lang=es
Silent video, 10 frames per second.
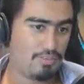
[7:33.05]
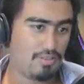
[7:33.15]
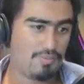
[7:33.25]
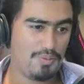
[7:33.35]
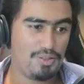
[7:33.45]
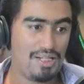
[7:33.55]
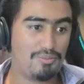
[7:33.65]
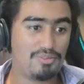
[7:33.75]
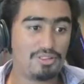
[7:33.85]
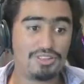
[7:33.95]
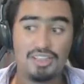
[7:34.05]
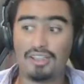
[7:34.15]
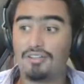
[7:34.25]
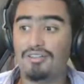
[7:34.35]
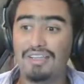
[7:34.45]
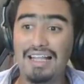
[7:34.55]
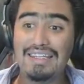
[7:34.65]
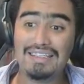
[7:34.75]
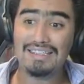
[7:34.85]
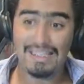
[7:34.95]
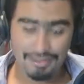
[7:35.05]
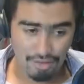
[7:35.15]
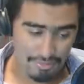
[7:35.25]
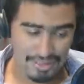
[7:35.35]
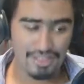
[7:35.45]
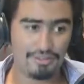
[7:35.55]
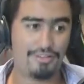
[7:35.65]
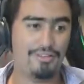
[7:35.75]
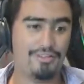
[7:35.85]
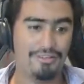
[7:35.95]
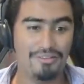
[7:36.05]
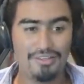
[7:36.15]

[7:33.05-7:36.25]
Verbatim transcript: me pude ir a almorzar con el directo abierto.